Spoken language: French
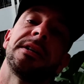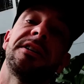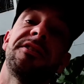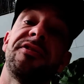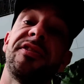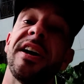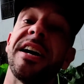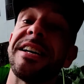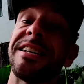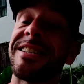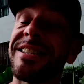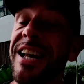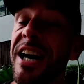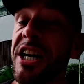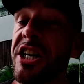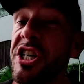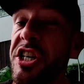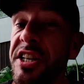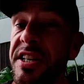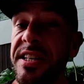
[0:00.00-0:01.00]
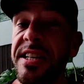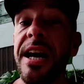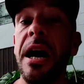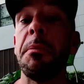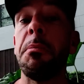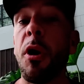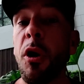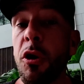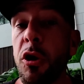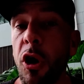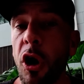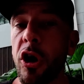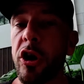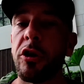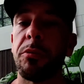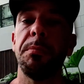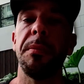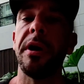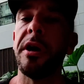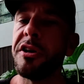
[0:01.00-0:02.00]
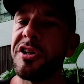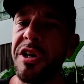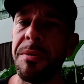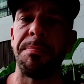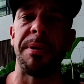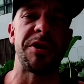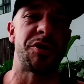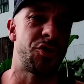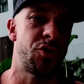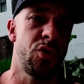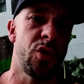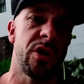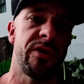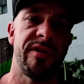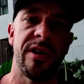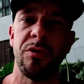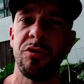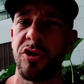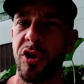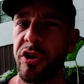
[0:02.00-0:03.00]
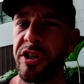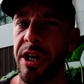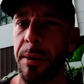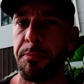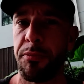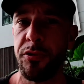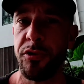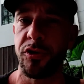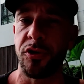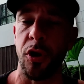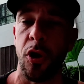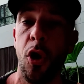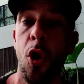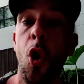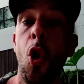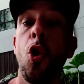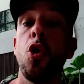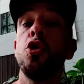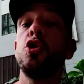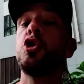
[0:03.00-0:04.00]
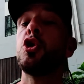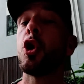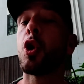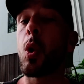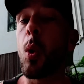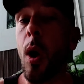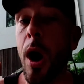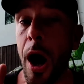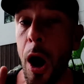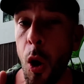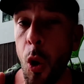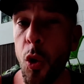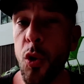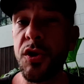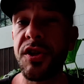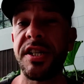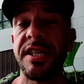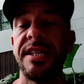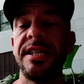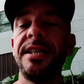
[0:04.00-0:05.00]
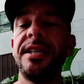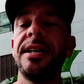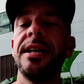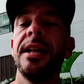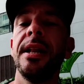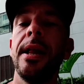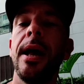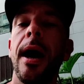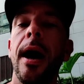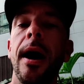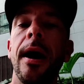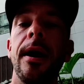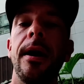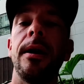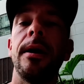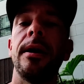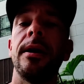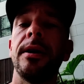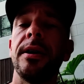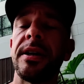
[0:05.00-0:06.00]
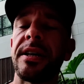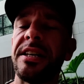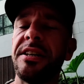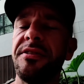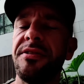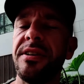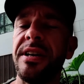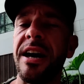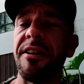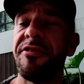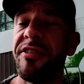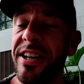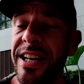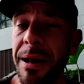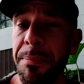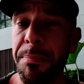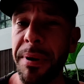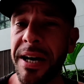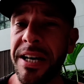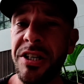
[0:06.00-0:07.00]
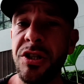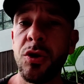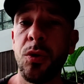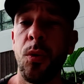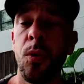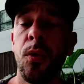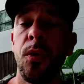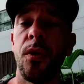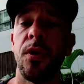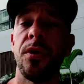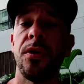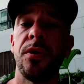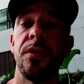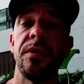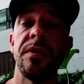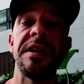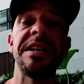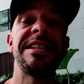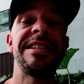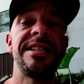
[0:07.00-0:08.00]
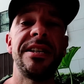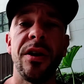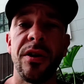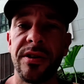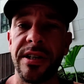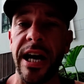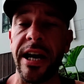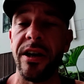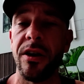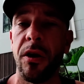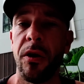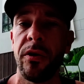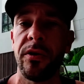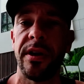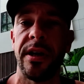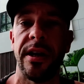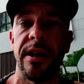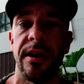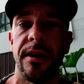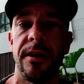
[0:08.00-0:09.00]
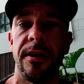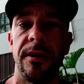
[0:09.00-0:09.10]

fait un stage ici à Bangkok, mais c'est pas sûr, il va nous en dire plus. Je crois aussi qu'il a fait de la prison ici en Thaïlande et